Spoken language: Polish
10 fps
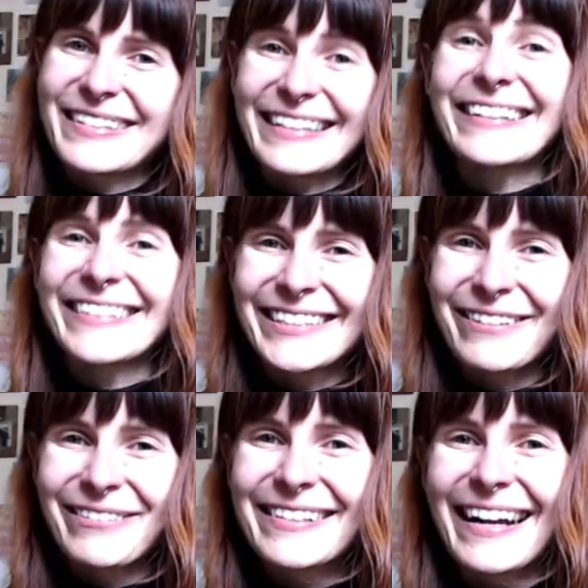że nasza
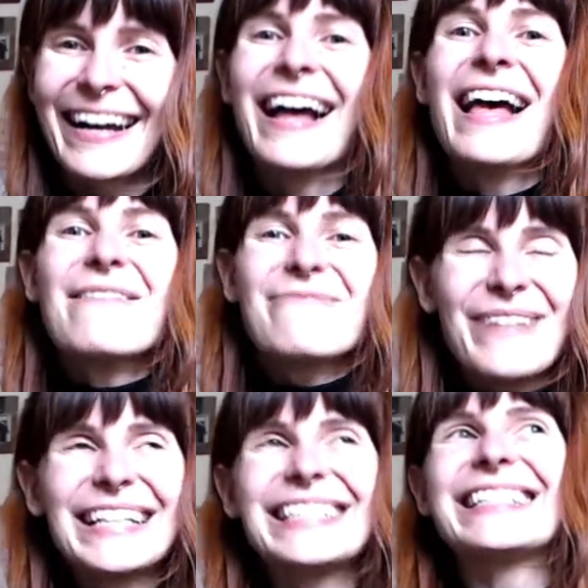książka
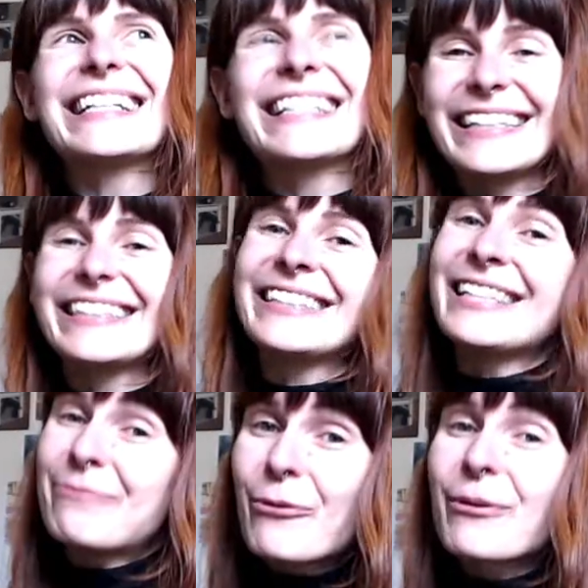będzie kiedyś na półkach